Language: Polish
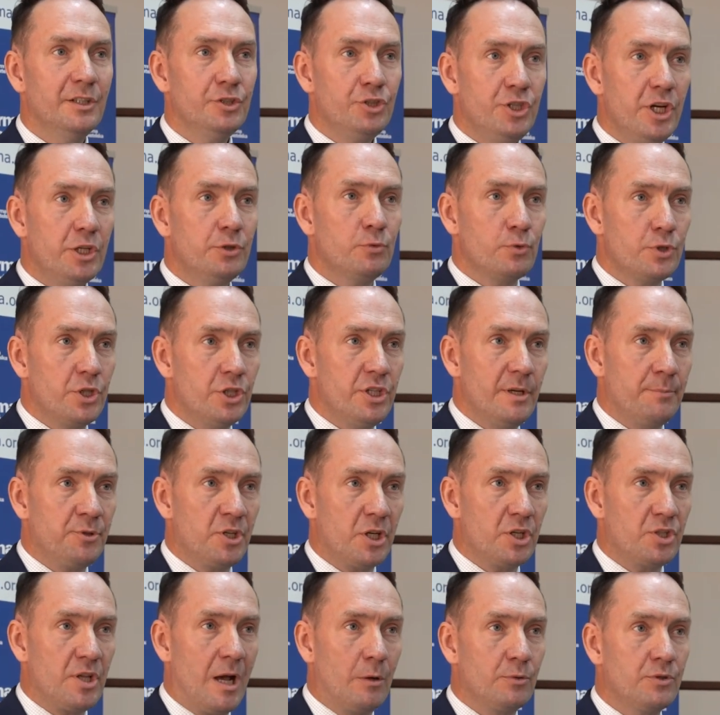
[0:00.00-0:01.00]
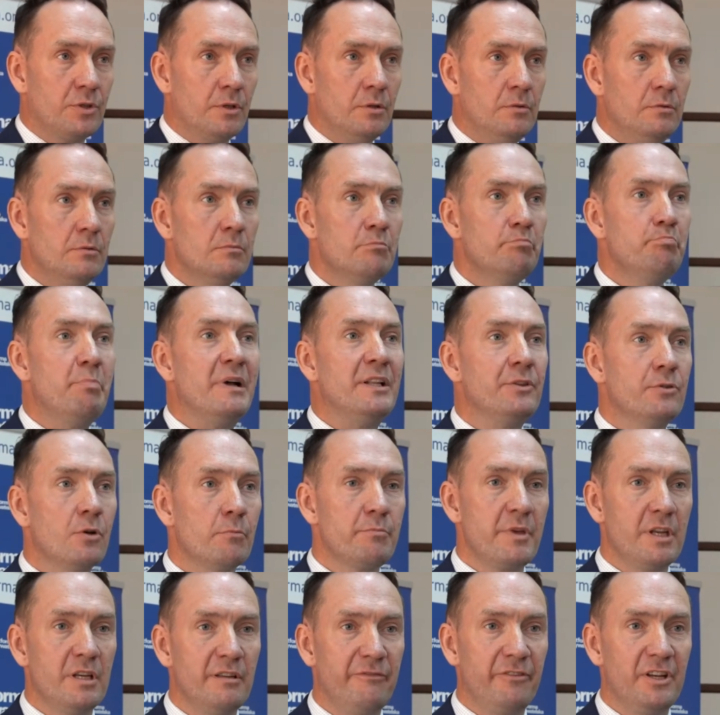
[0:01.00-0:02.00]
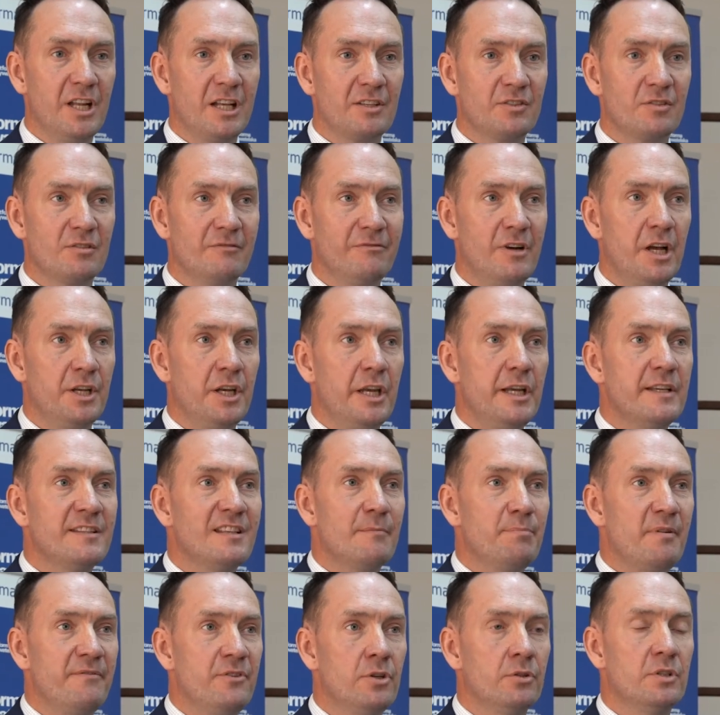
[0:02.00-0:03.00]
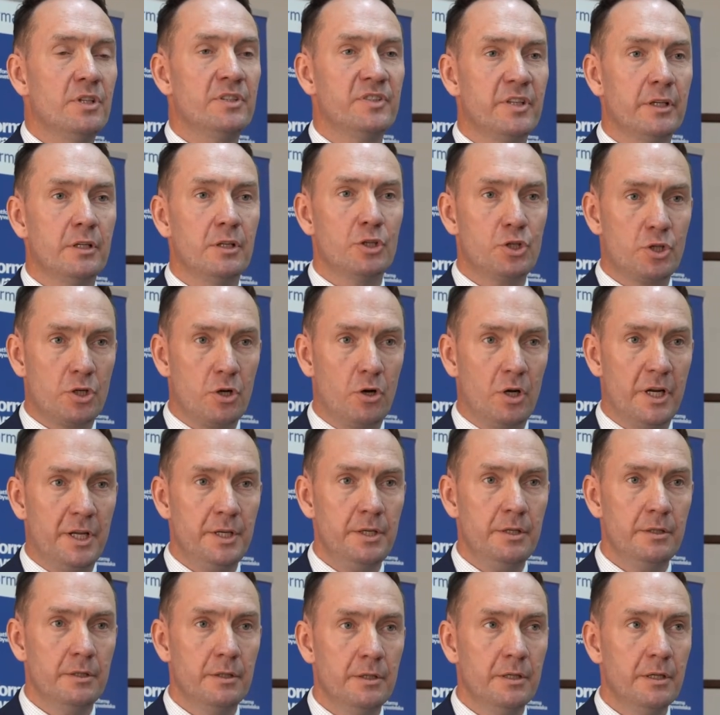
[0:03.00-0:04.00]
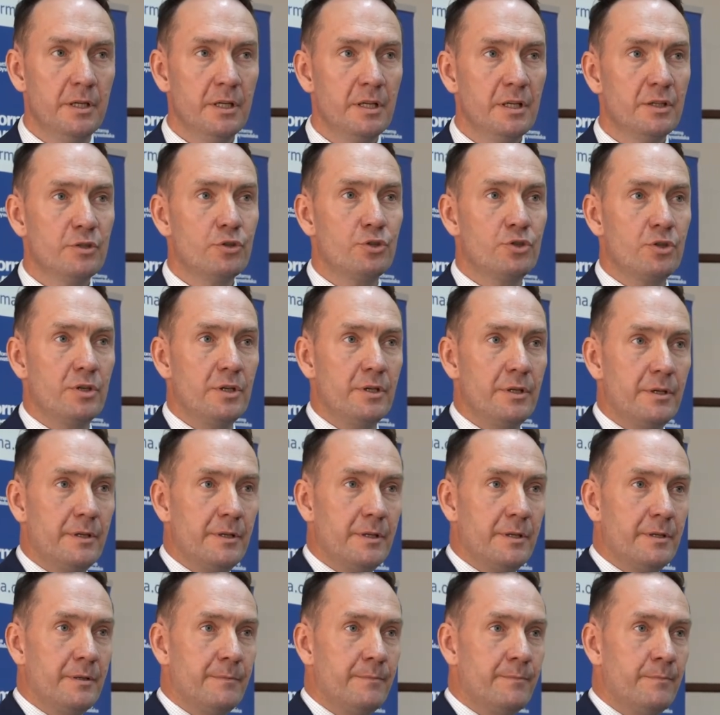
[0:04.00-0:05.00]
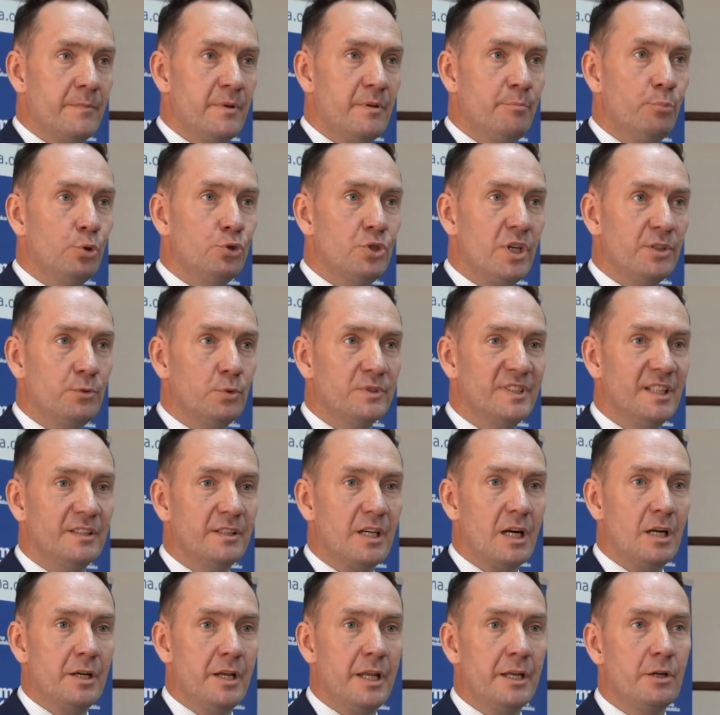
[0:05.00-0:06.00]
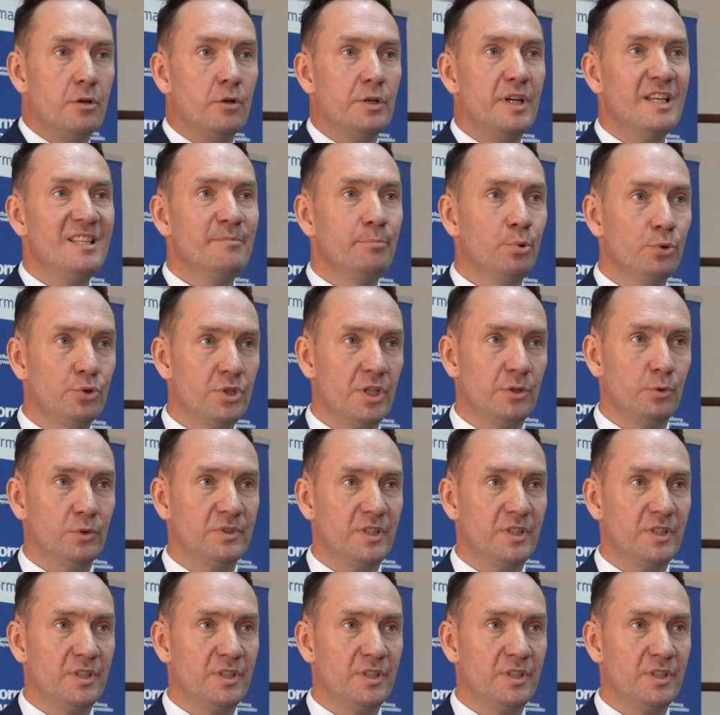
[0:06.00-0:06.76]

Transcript: Ci, którzy się przekształcą, będą mieli finansowanie i zapewniony cykl szkoleń z e, budżetu centralnego i z budżetu